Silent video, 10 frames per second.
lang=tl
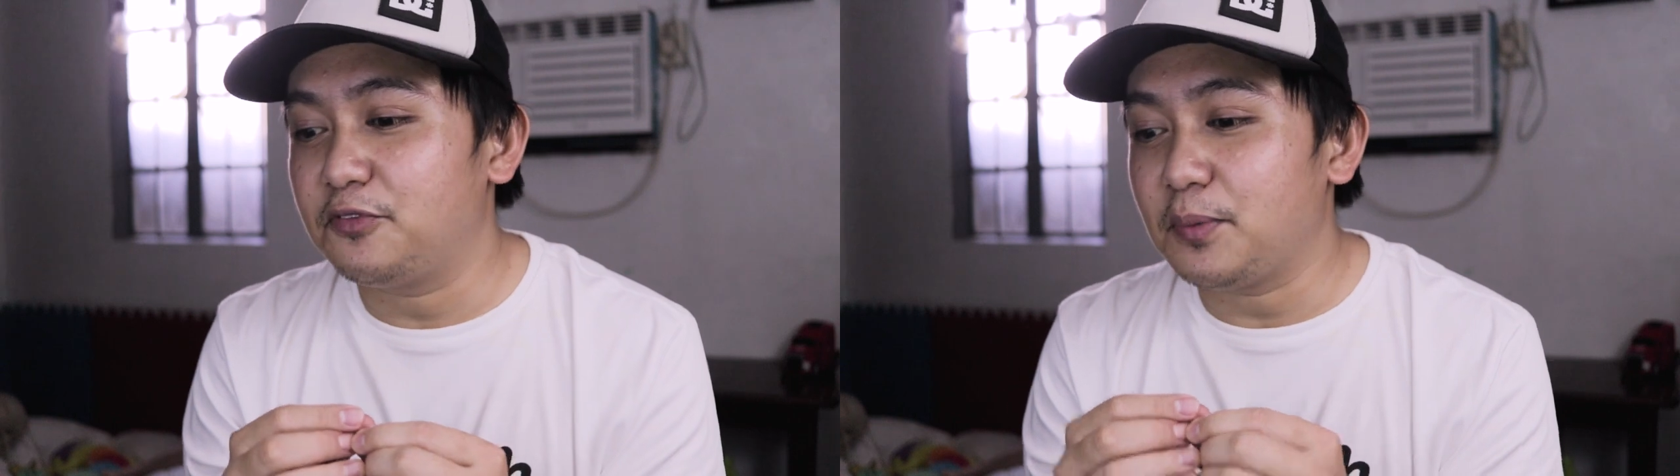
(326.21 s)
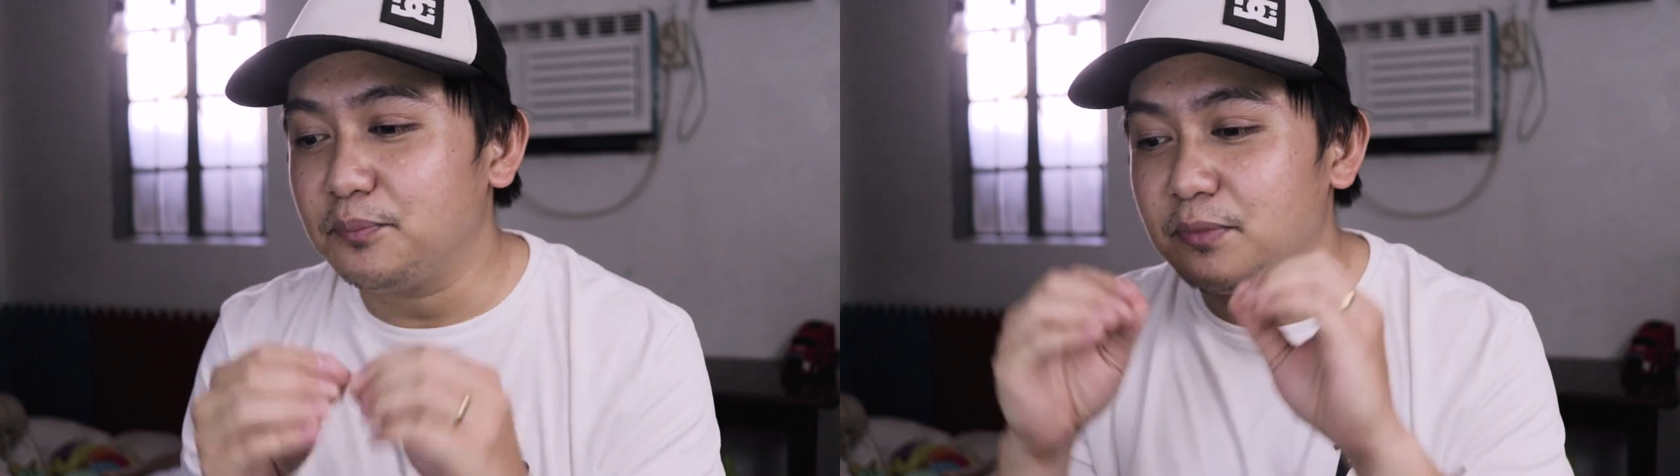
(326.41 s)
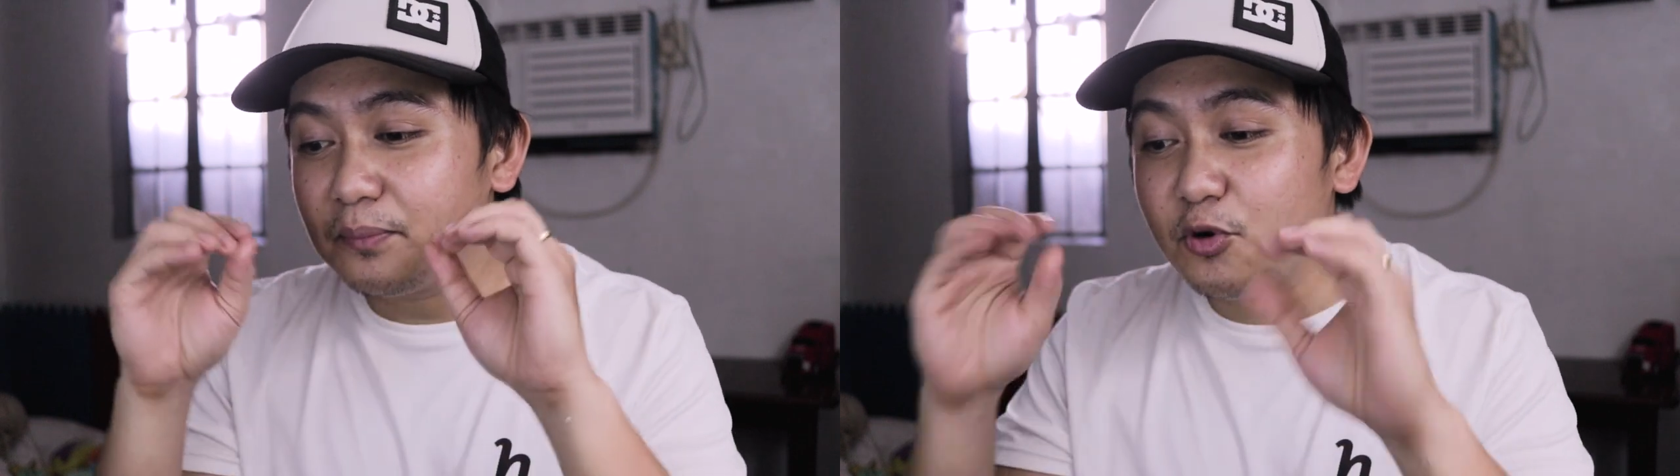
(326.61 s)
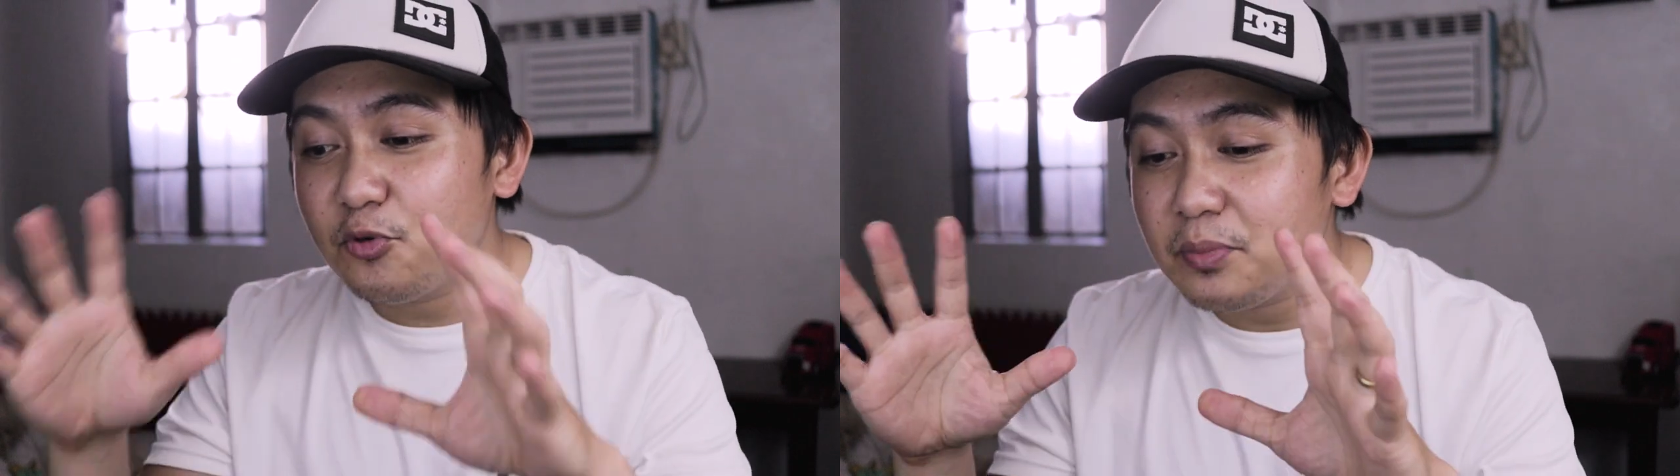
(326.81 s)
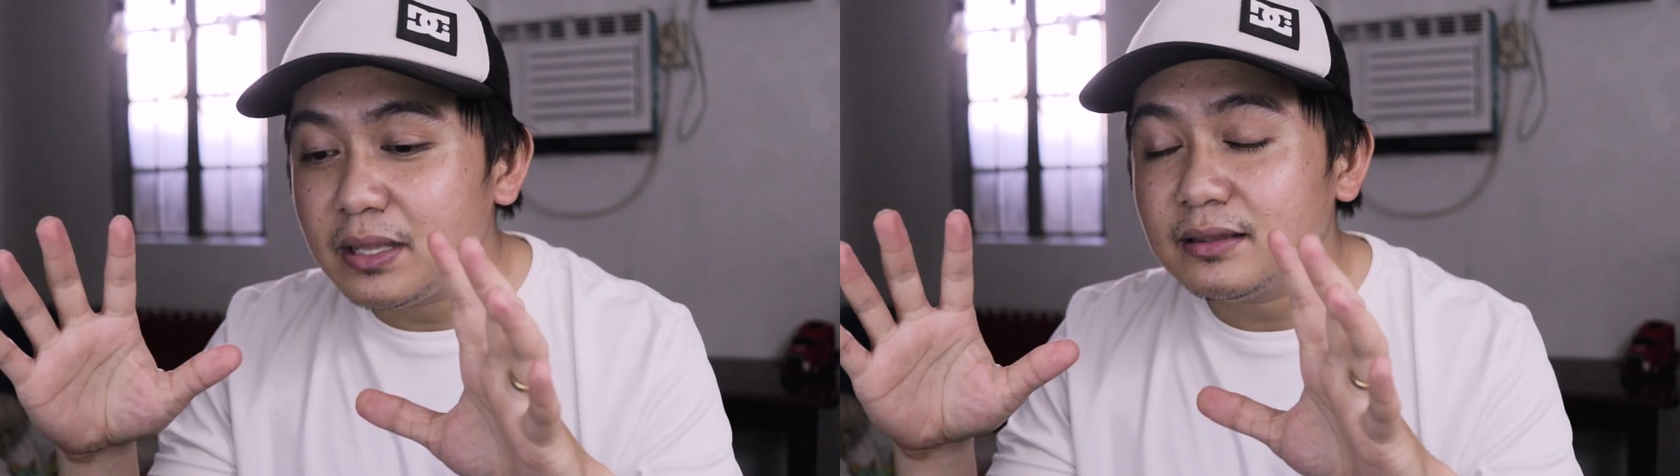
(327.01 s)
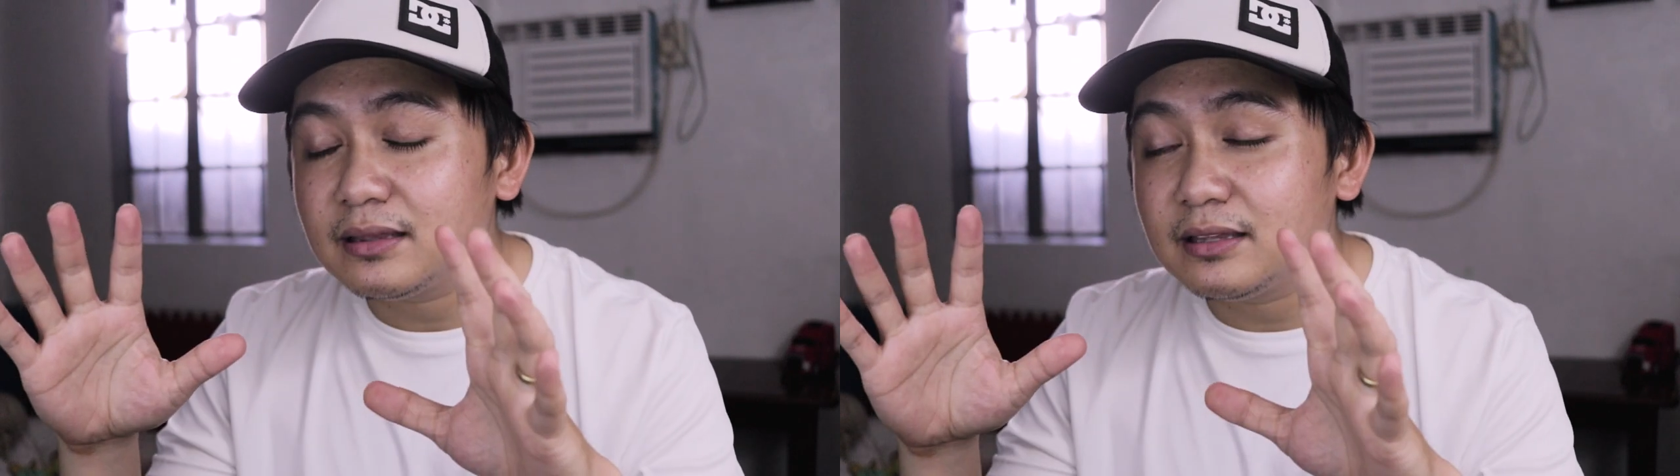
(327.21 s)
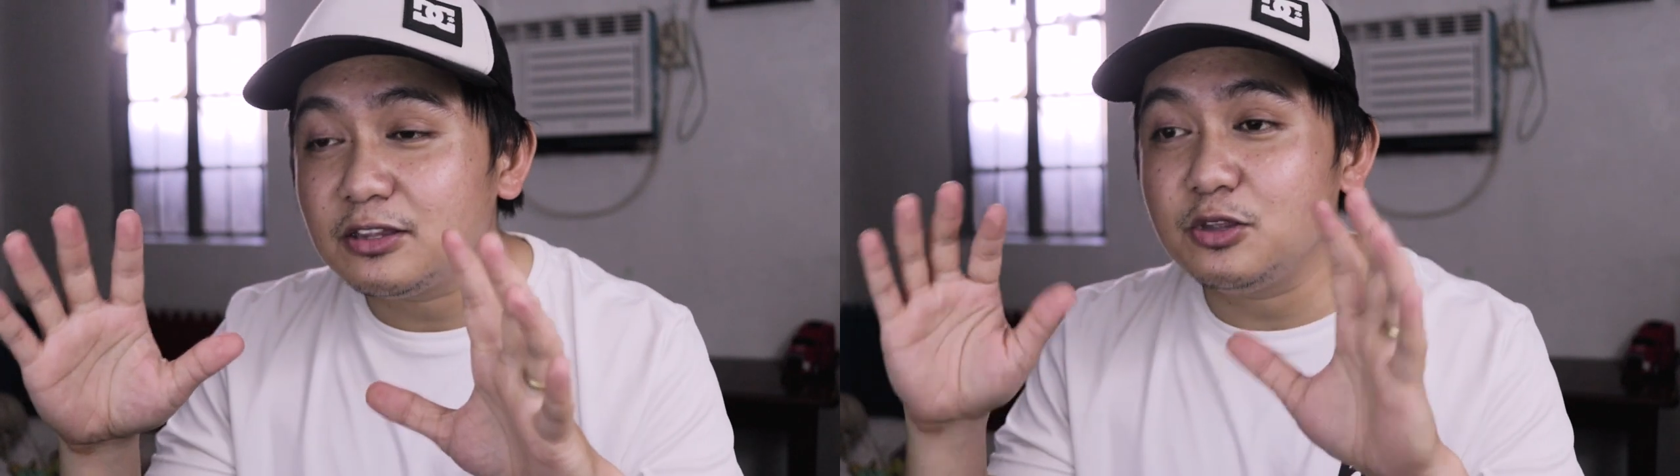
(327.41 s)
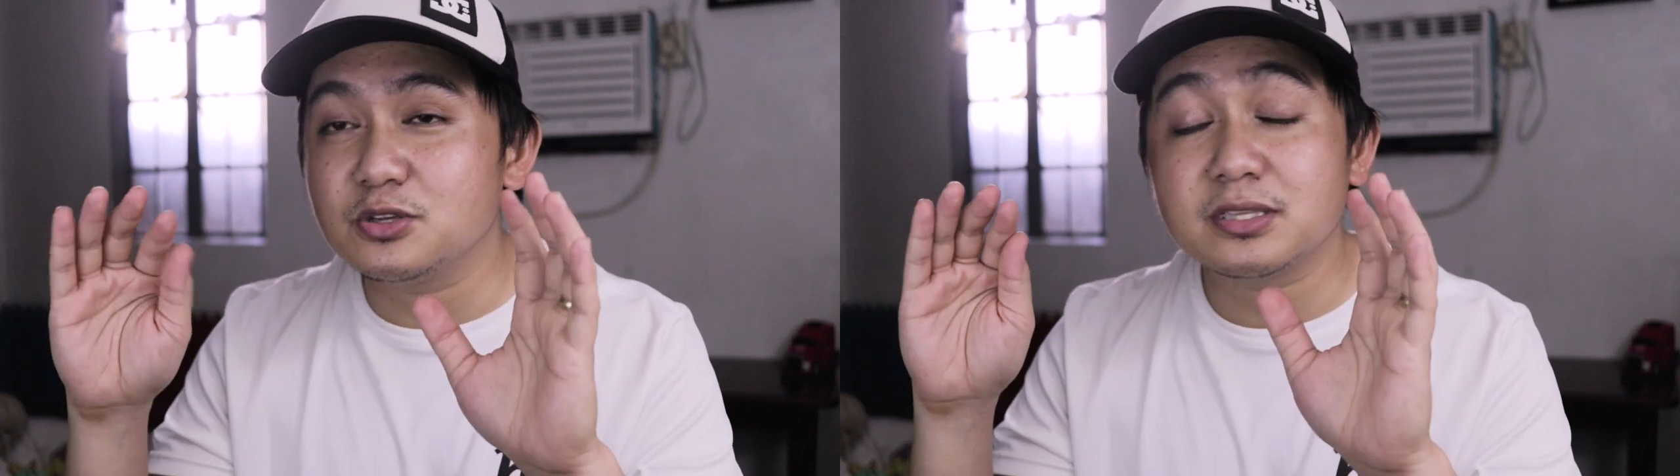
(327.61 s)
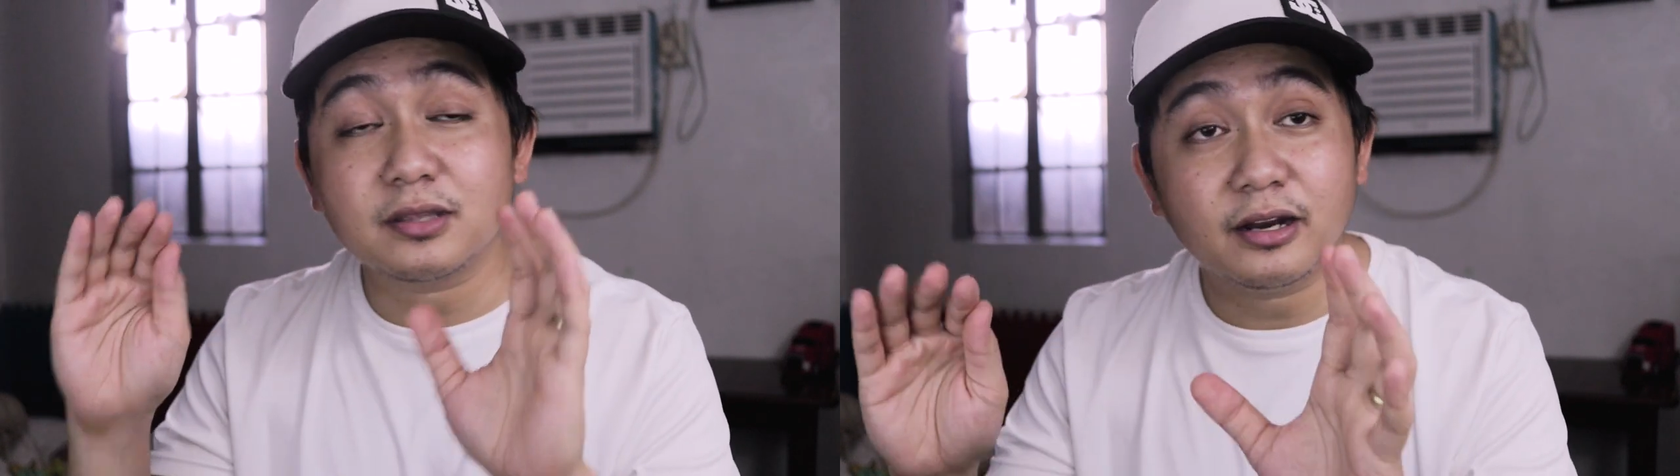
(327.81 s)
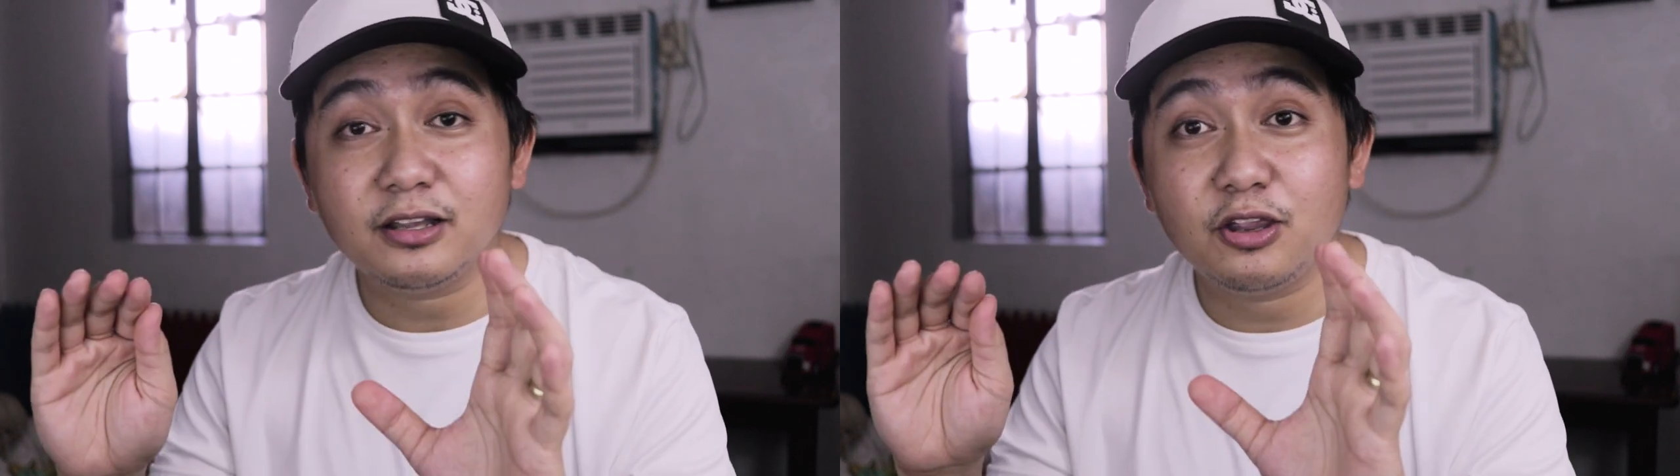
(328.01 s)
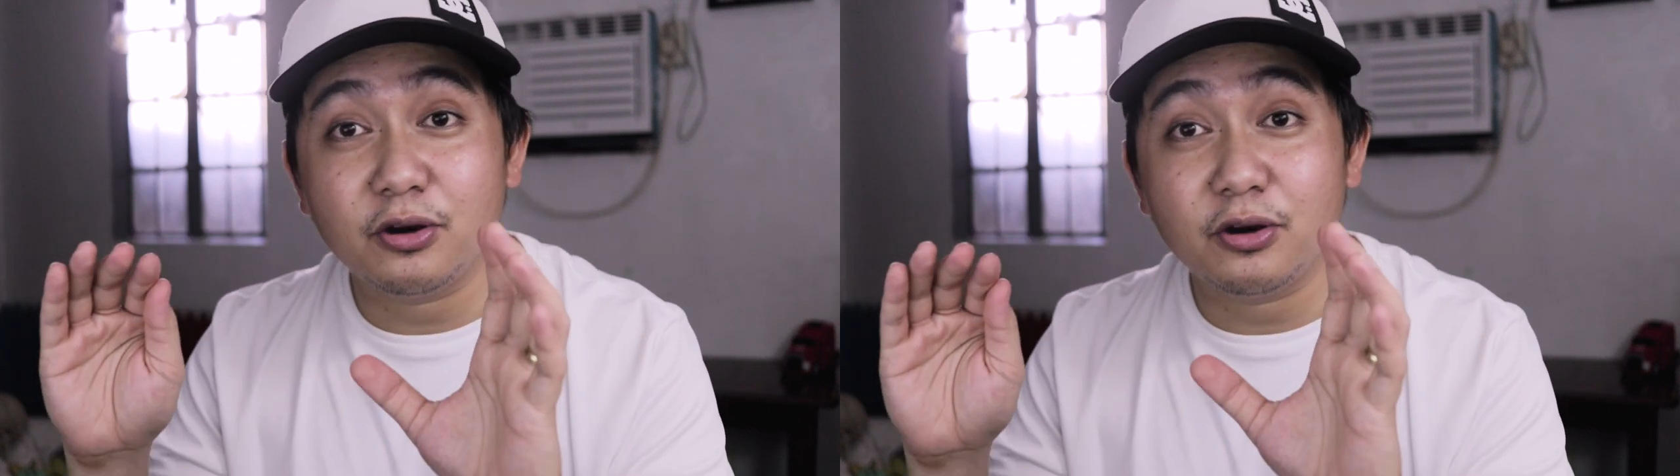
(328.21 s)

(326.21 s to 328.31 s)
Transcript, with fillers: from the moment that you start